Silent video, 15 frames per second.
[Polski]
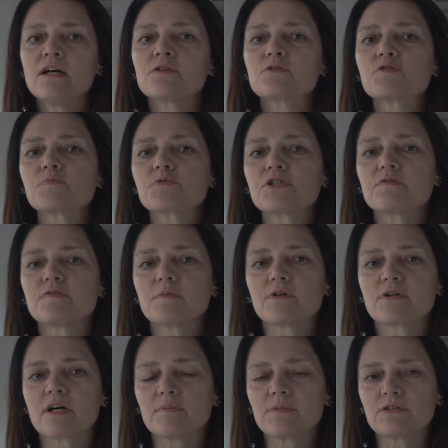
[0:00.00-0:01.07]
Tuż przed
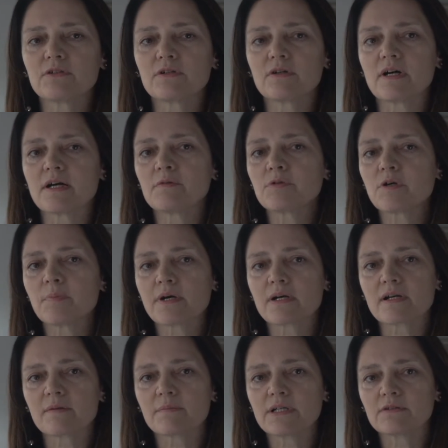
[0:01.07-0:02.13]
wyborami do
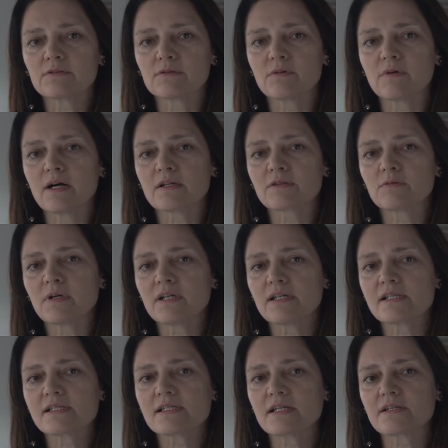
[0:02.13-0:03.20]
Europarlamentu
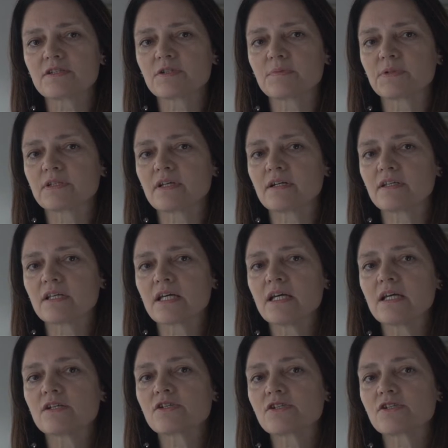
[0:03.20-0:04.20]
aktualne staje się pytanie,